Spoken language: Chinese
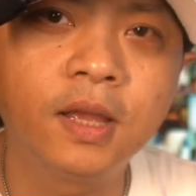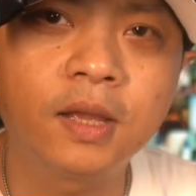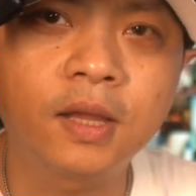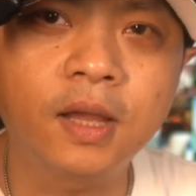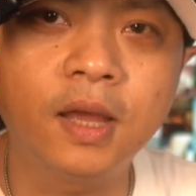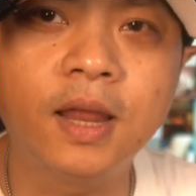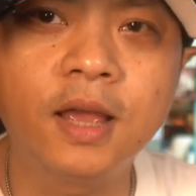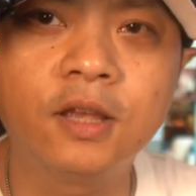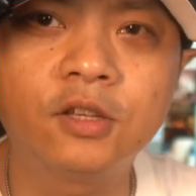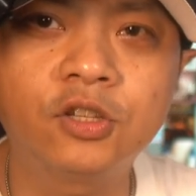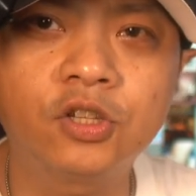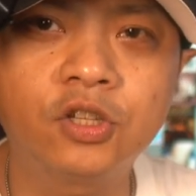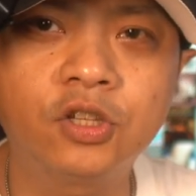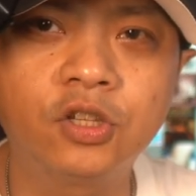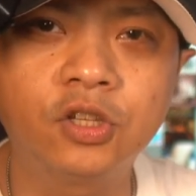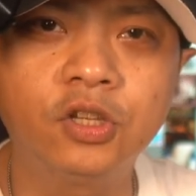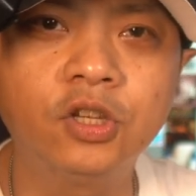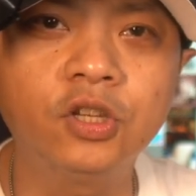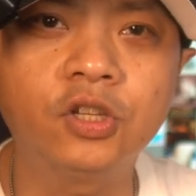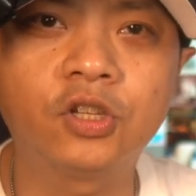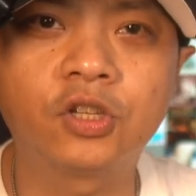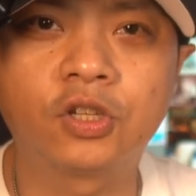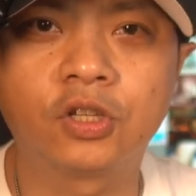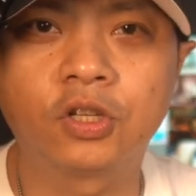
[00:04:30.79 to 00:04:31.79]
看来
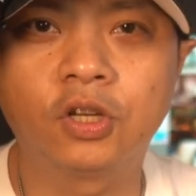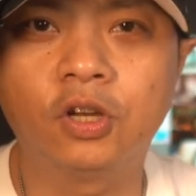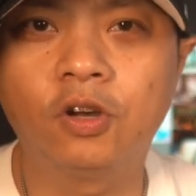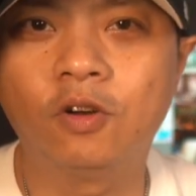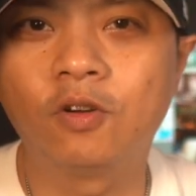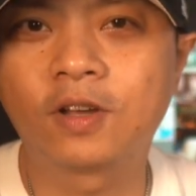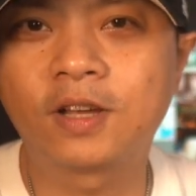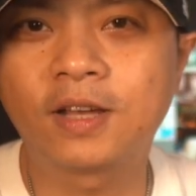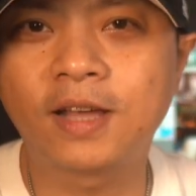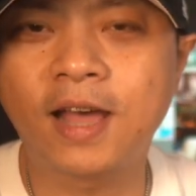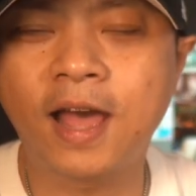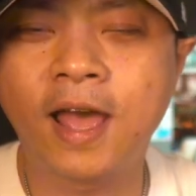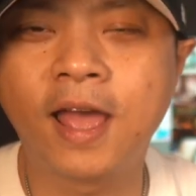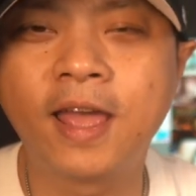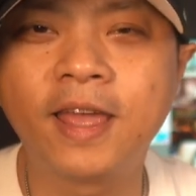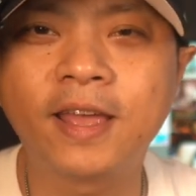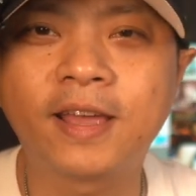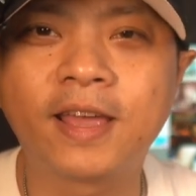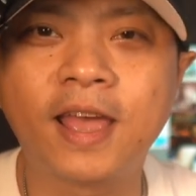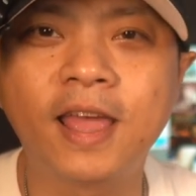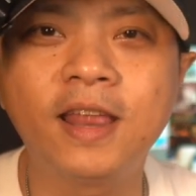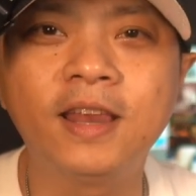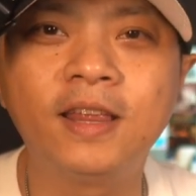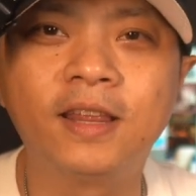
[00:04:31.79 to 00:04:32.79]
是时候
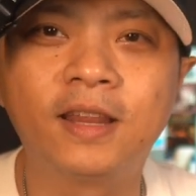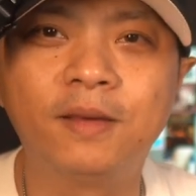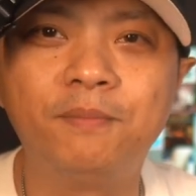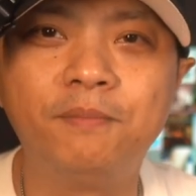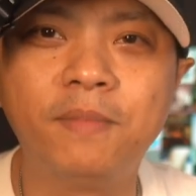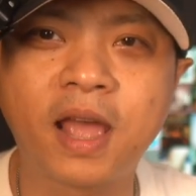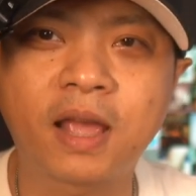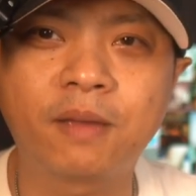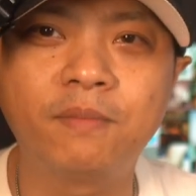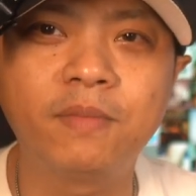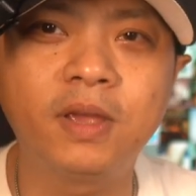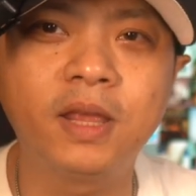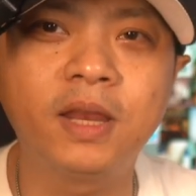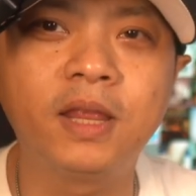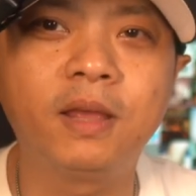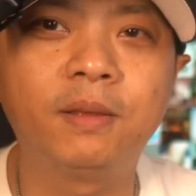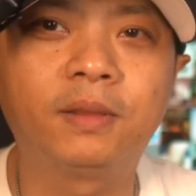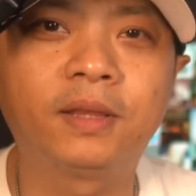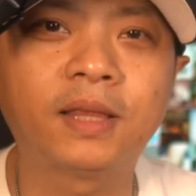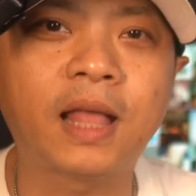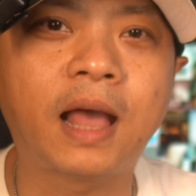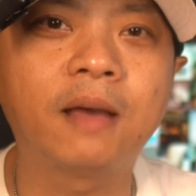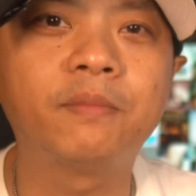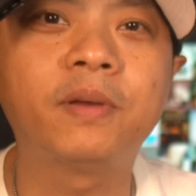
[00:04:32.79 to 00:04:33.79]
该给你的 Mac
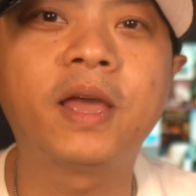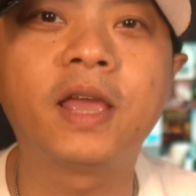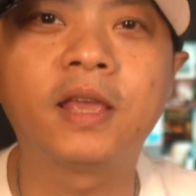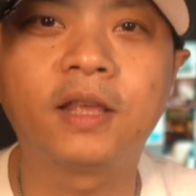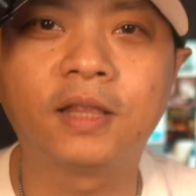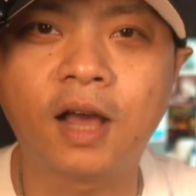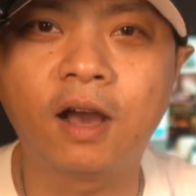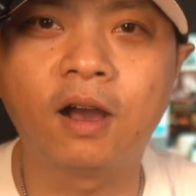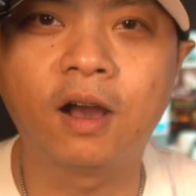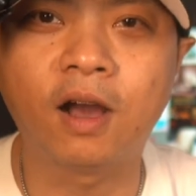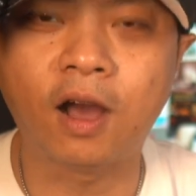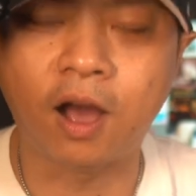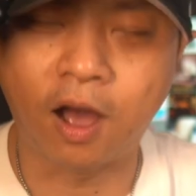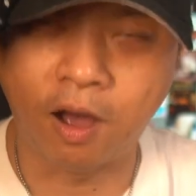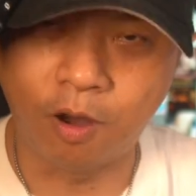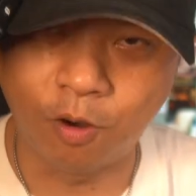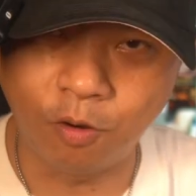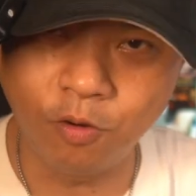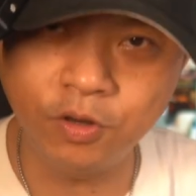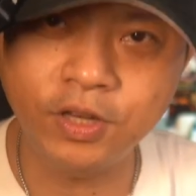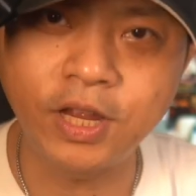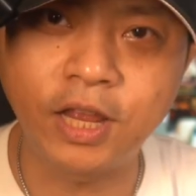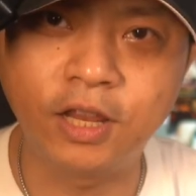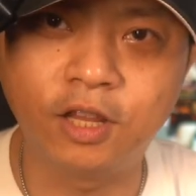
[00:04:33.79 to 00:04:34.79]
Mini 搭配一套
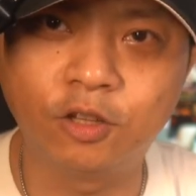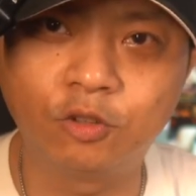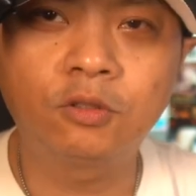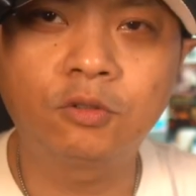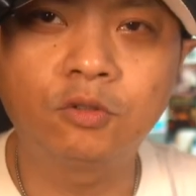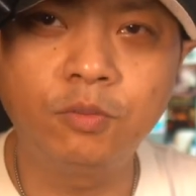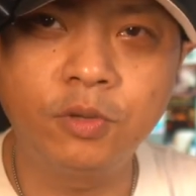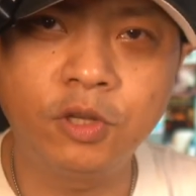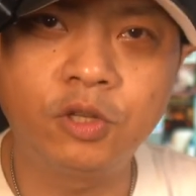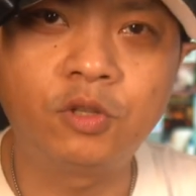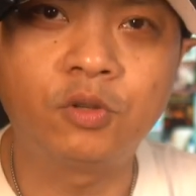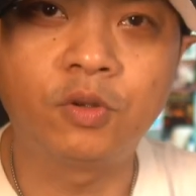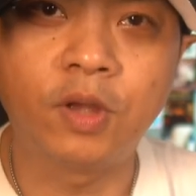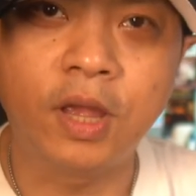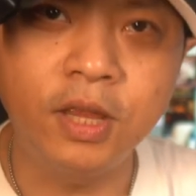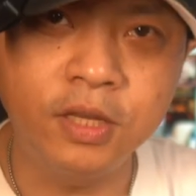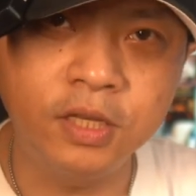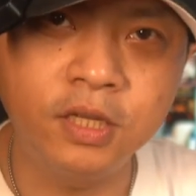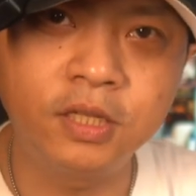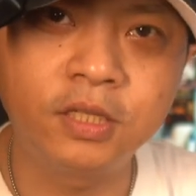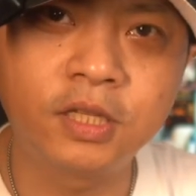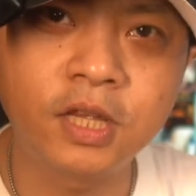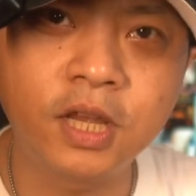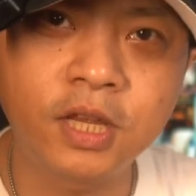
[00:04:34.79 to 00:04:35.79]
好点的杜比
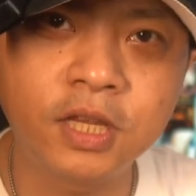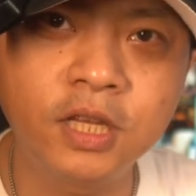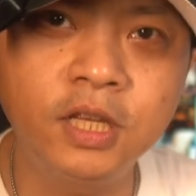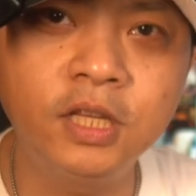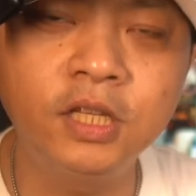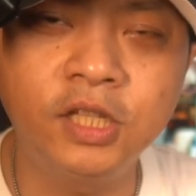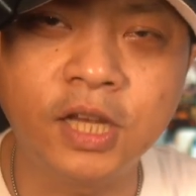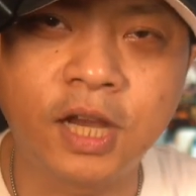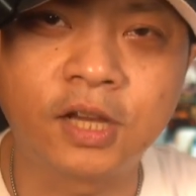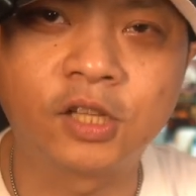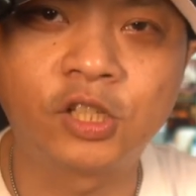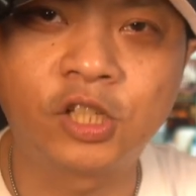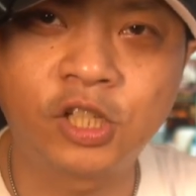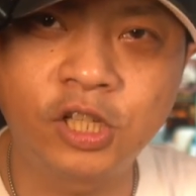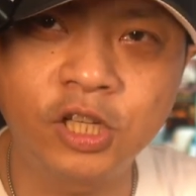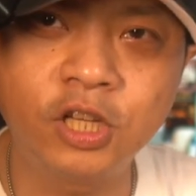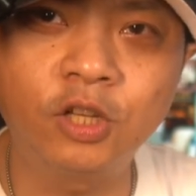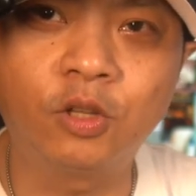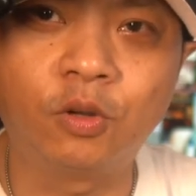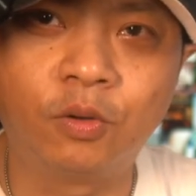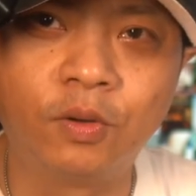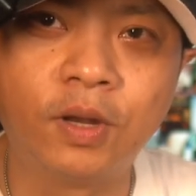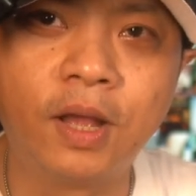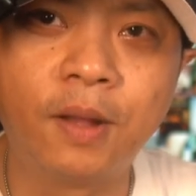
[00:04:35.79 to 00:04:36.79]
全景声音响
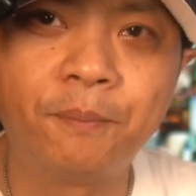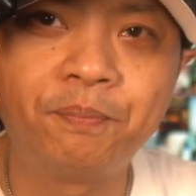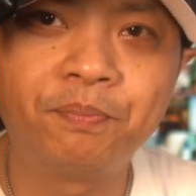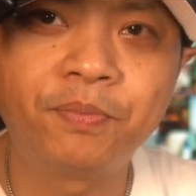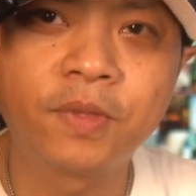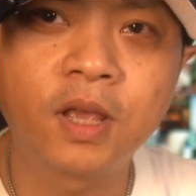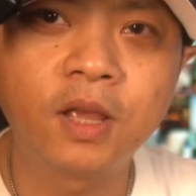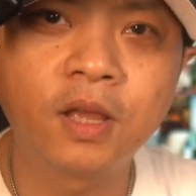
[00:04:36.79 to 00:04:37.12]
系统了。